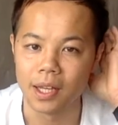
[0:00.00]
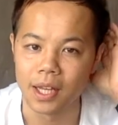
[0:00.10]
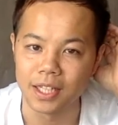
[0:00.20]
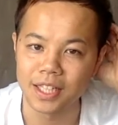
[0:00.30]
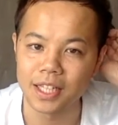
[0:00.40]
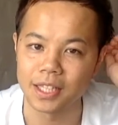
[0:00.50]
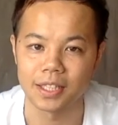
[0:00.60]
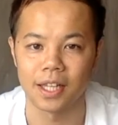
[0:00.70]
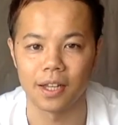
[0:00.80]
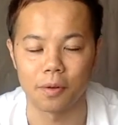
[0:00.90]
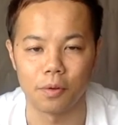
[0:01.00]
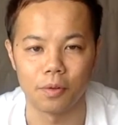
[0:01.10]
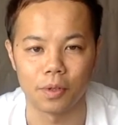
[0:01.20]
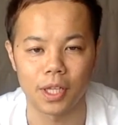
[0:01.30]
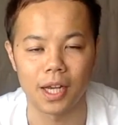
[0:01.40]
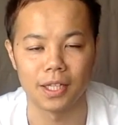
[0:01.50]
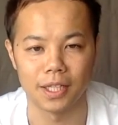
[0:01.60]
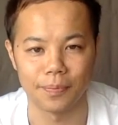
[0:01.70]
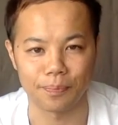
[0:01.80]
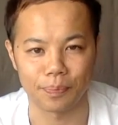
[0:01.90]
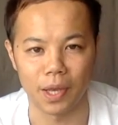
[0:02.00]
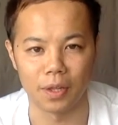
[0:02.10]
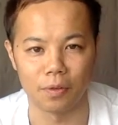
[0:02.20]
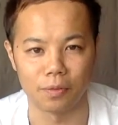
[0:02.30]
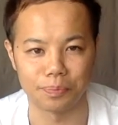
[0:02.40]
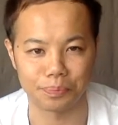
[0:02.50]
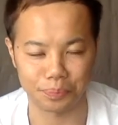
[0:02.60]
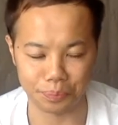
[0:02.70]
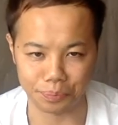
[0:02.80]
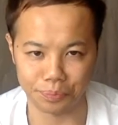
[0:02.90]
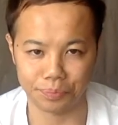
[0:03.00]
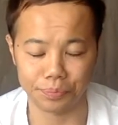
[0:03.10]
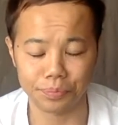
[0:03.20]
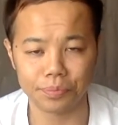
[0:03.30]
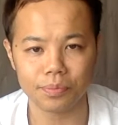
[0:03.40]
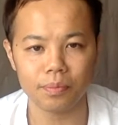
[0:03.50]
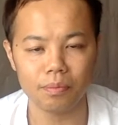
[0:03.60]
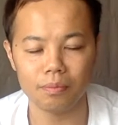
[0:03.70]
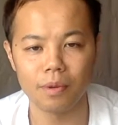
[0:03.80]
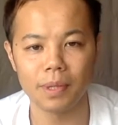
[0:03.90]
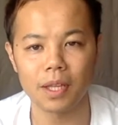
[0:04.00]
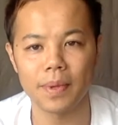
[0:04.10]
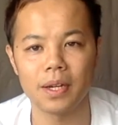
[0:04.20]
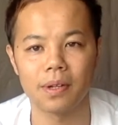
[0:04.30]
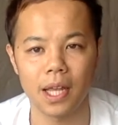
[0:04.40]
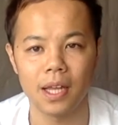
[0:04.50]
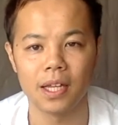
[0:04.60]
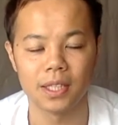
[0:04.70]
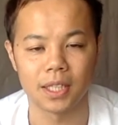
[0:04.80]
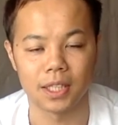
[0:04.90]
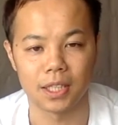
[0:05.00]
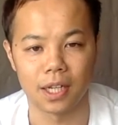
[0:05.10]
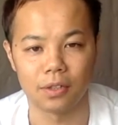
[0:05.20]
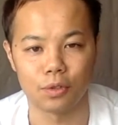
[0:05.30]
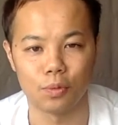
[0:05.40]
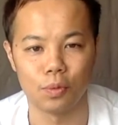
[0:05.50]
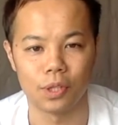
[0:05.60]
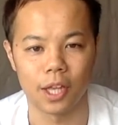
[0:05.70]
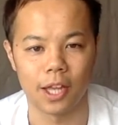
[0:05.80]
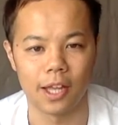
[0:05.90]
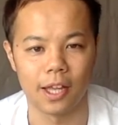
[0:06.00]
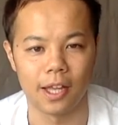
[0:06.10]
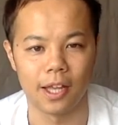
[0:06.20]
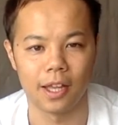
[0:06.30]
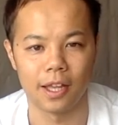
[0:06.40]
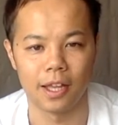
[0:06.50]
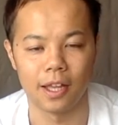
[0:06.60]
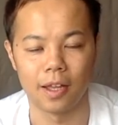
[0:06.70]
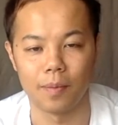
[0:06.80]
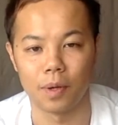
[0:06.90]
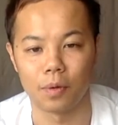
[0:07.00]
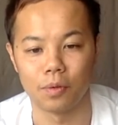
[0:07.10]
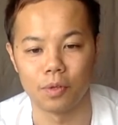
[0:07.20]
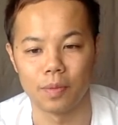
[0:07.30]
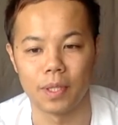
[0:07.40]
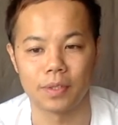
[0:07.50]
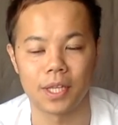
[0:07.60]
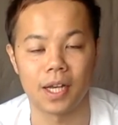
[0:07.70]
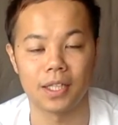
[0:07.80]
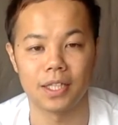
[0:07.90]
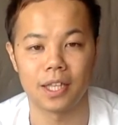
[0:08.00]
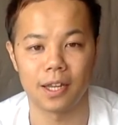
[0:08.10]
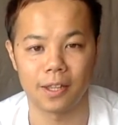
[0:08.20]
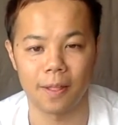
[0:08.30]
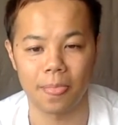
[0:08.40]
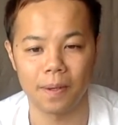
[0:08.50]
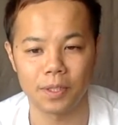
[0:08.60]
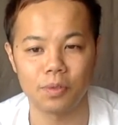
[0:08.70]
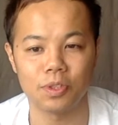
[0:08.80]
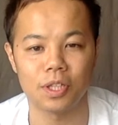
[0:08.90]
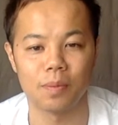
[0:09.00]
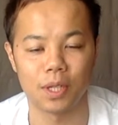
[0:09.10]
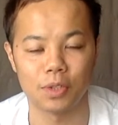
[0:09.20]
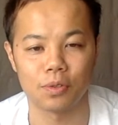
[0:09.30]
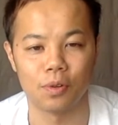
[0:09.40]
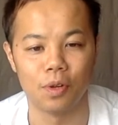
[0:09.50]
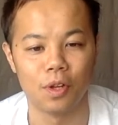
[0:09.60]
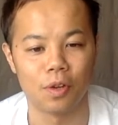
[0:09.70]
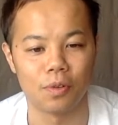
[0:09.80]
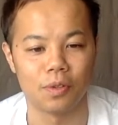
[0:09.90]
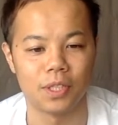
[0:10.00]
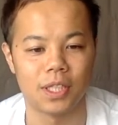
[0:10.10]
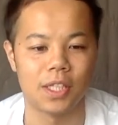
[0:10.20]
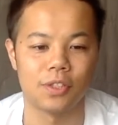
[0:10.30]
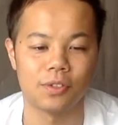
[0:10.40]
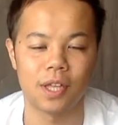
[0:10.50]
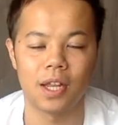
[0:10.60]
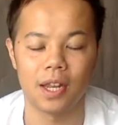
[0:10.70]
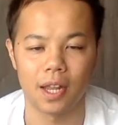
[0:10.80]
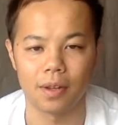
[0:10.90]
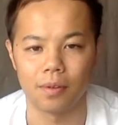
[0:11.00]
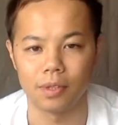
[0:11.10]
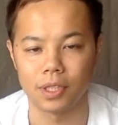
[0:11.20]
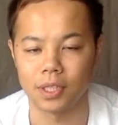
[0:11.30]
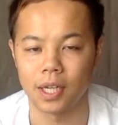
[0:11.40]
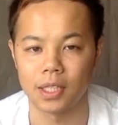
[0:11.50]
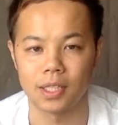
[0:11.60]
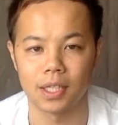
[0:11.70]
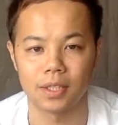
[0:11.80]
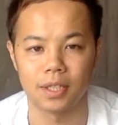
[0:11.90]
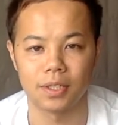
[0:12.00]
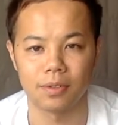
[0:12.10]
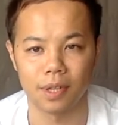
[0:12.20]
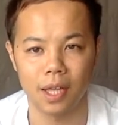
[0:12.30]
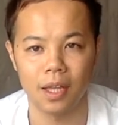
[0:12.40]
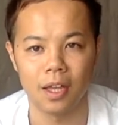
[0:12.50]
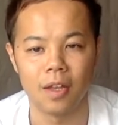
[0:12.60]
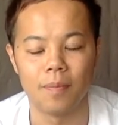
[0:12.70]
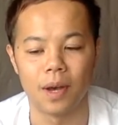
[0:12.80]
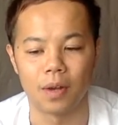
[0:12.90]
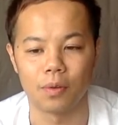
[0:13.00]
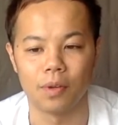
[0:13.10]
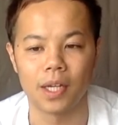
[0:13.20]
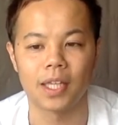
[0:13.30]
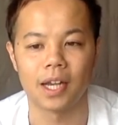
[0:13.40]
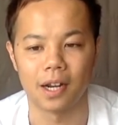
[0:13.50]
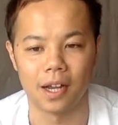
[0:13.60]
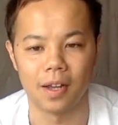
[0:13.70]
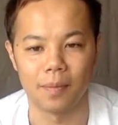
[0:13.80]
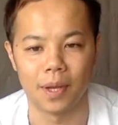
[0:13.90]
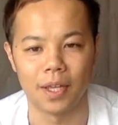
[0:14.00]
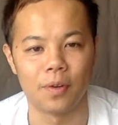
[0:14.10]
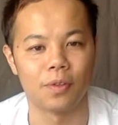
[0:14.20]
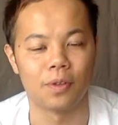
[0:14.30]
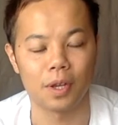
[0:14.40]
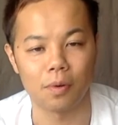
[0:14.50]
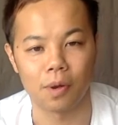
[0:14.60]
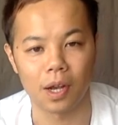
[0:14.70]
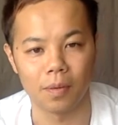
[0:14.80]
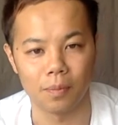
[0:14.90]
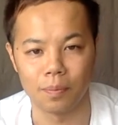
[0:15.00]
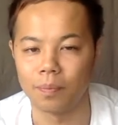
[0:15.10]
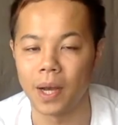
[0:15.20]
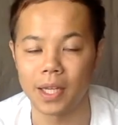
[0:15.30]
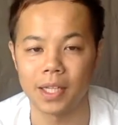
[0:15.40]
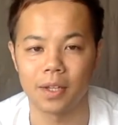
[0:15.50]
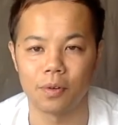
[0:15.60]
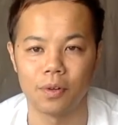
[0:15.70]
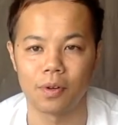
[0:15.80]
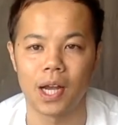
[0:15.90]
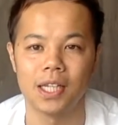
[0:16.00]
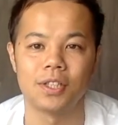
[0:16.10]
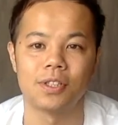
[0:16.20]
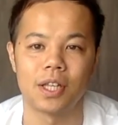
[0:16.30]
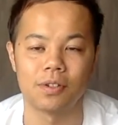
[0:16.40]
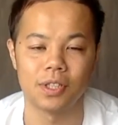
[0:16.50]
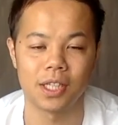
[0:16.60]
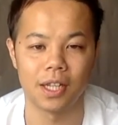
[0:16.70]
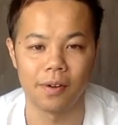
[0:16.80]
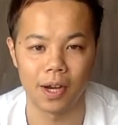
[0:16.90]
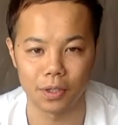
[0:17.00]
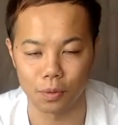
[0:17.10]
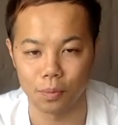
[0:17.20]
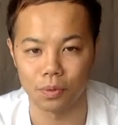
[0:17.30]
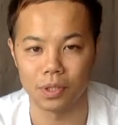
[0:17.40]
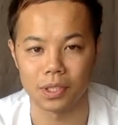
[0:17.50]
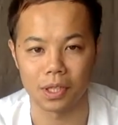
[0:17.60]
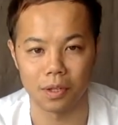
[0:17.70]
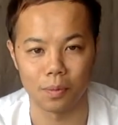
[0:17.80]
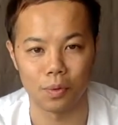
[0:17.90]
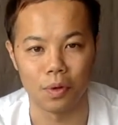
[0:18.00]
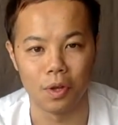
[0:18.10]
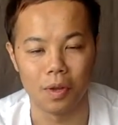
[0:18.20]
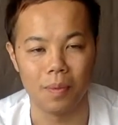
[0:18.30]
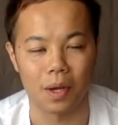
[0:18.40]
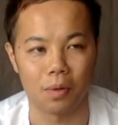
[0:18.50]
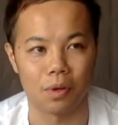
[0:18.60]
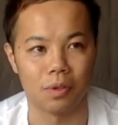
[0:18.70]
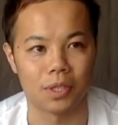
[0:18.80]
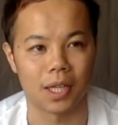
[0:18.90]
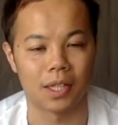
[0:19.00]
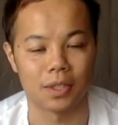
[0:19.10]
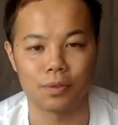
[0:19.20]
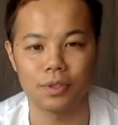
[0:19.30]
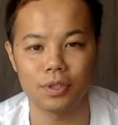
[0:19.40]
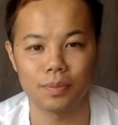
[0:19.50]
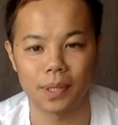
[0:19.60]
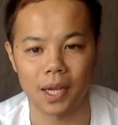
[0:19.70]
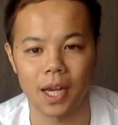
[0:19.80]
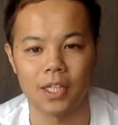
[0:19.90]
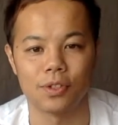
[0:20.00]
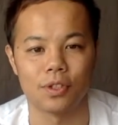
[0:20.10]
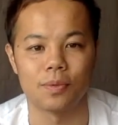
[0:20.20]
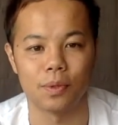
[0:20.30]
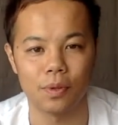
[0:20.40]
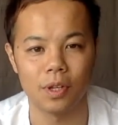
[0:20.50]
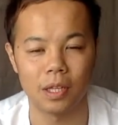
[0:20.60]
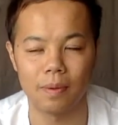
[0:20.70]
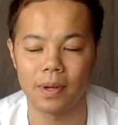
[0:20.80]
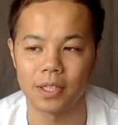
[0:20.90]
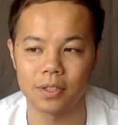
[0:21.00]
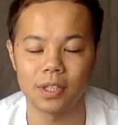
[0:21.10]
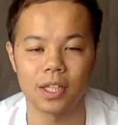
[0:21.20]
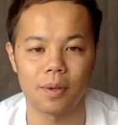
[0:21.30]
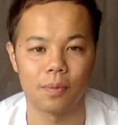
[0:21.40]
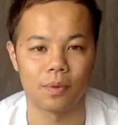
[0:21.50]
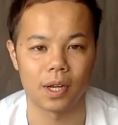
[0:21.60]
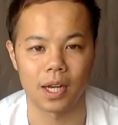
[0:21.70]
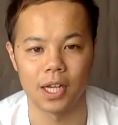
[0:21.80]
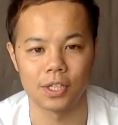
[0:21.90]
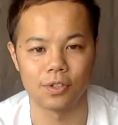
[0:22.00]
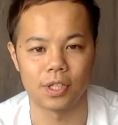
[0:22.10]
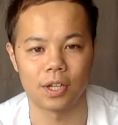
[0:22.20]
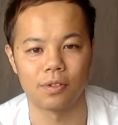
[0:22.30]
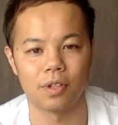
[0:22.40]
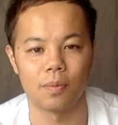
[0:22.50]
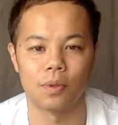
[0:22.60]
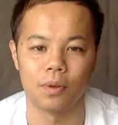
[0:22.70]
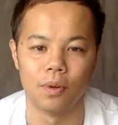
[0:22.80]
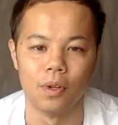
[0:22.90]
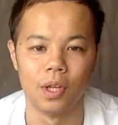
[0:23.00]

えー、ぜひですねこの期間にあのまたメールはねさせていただくと思うんで、えーまあ、このイベント参加していただいて少しでもねちょっとこの2017年の8月ですよね、まあ、この秋からいろいろとねこうまあ、秋ってこういろいろ回収していく時期ではあると思うんですけども、まあ、これを使って少しずつまた回収するもの今まで作ってきたものから回収していくっていうものを、